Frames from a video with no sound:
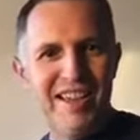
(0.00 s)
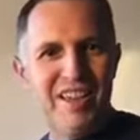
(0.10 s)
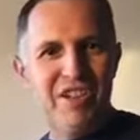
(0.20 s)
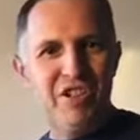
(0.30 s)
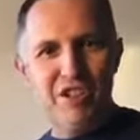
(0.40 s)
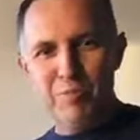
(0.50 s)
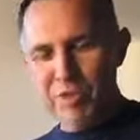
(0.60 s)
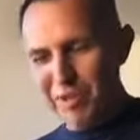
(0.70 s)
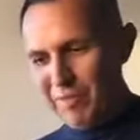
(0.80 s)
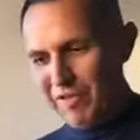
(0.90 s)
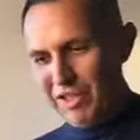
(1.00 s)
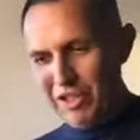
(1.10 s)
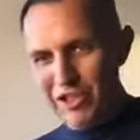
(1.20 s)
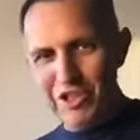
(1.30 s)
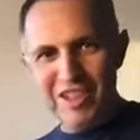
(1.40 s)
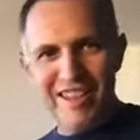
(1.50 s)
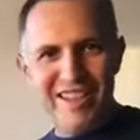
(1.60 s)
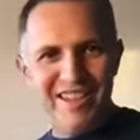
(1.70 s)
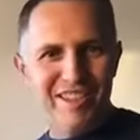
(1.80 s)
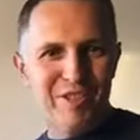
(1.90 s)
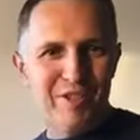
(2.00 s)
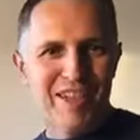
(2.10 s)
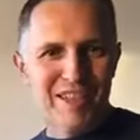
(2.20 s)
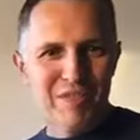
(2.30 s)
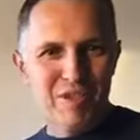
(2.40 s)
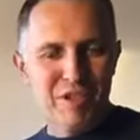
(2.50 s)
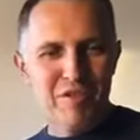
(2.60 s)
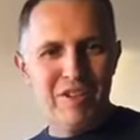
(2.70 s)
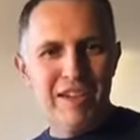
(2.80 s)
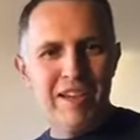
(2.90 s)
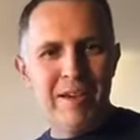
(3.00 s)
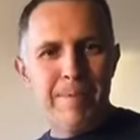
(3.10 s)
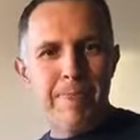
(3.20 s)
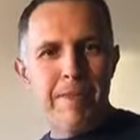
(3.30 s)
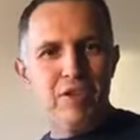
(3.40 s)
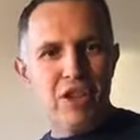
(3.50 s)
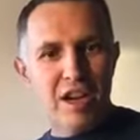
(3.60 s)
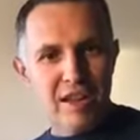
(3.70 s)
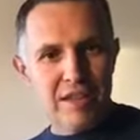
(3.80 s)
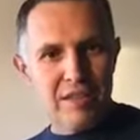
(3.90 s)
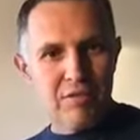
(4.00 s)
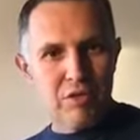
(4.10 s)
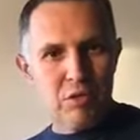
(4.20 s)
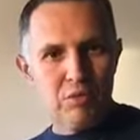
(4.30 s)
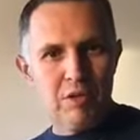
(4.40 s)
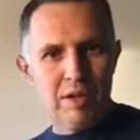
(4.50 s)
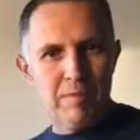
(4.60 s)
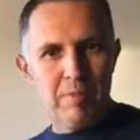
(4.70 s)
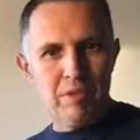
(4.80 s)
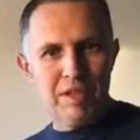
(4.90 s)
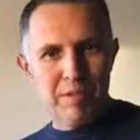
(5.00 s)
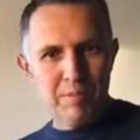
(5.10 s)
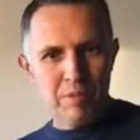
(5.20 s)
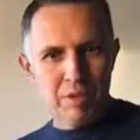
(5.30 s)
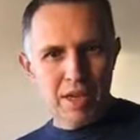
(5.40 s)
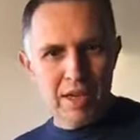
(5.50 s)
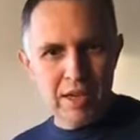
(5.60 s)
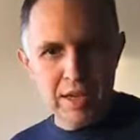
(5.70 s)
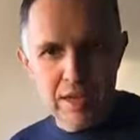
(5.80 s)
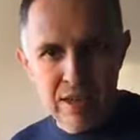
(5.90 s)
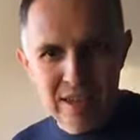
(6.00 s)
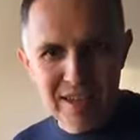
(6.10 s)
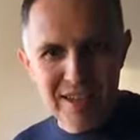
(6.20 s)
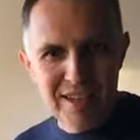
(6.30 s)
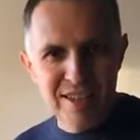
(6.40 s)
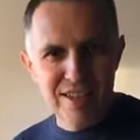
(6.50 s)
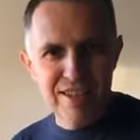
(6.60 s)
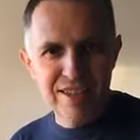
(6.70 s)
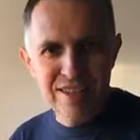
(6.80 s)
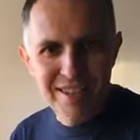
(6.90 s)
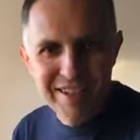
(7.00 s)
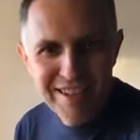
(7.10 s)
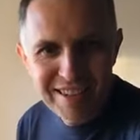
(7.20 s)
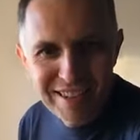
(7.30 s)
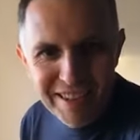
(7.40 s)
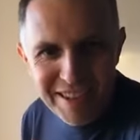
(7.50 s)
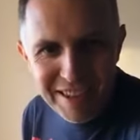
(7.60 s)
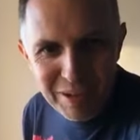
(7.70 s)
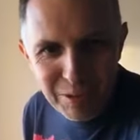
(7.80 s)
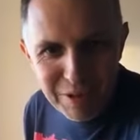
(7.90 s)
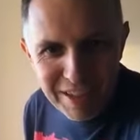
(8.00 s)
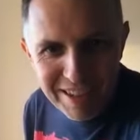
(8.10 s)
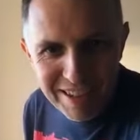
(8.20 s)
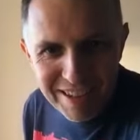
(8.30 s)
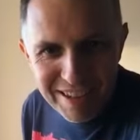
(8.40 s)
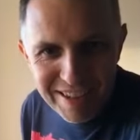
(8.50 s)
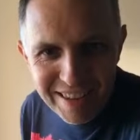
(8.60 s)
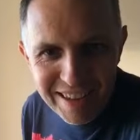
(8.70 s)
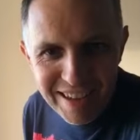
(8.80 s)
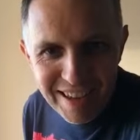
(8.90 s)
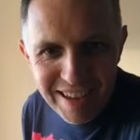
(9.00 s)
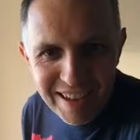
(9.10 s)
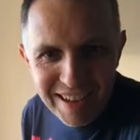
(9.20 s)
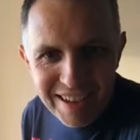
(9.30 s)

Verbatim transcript: Gdzieś można powiedzieć, że jest to transferowe szaleństwo, które postępuje. E, ja tutaj nie,